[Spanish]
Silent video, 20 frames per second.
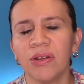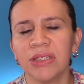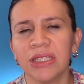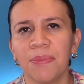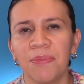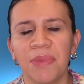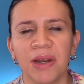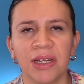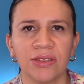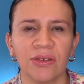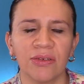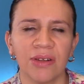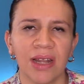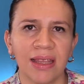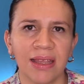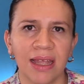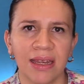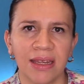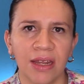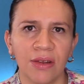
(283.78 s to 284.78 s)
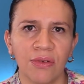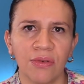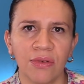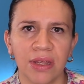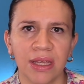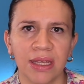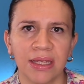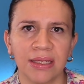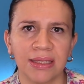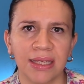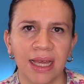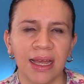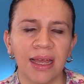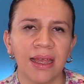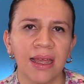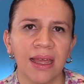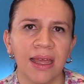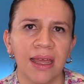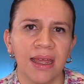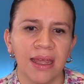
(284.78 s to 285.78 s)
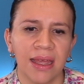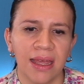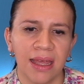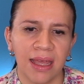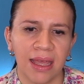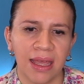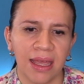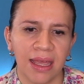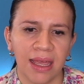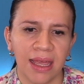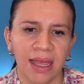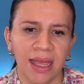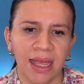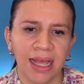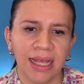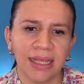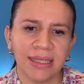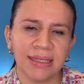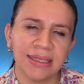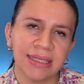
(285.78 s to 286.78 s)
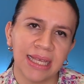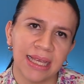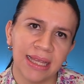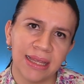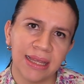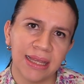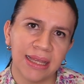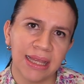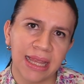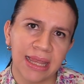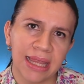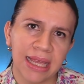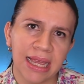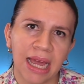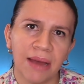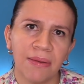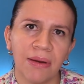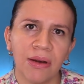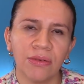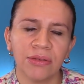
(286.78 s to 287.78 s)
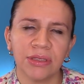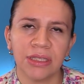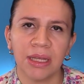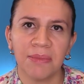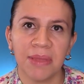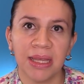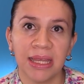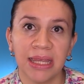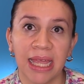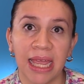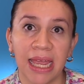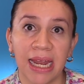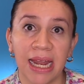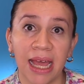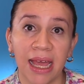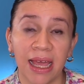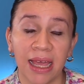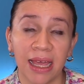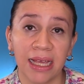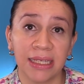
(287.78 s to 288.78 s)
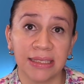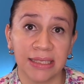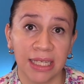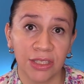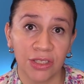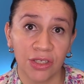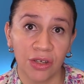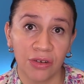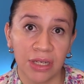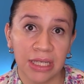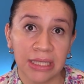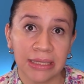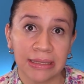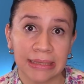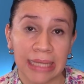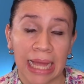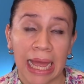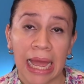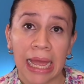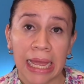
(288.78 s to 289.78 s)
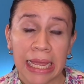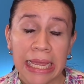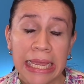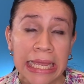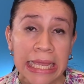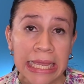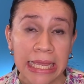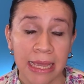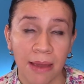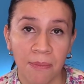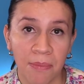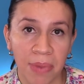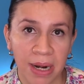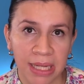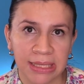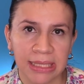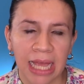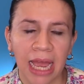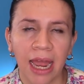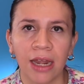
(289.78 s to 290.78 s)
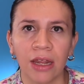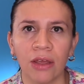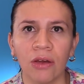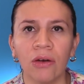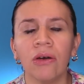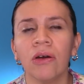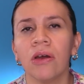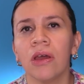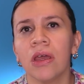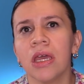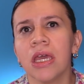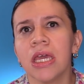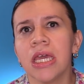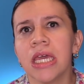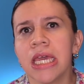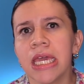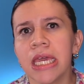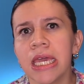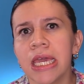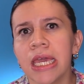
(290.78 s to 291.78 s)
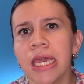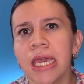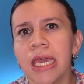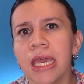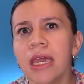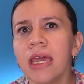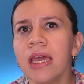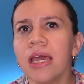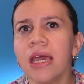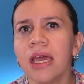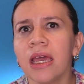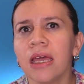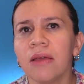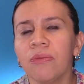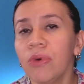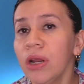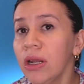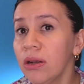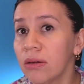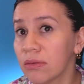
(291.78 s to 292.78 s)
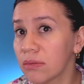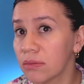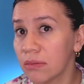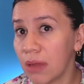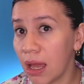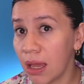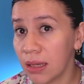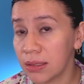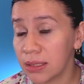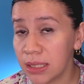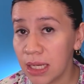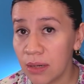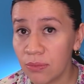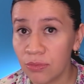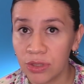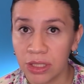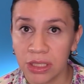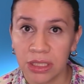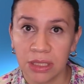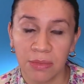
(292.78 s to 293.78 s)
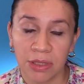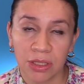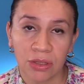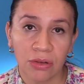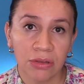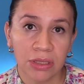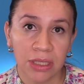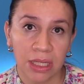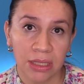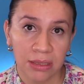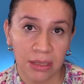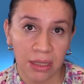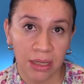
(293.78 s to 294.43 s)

esta persona Daniel Urquiza eh, se dedicaba justamente, era extensionista, y empresario. Y bueno, hacía muchísimas cosas. Eh,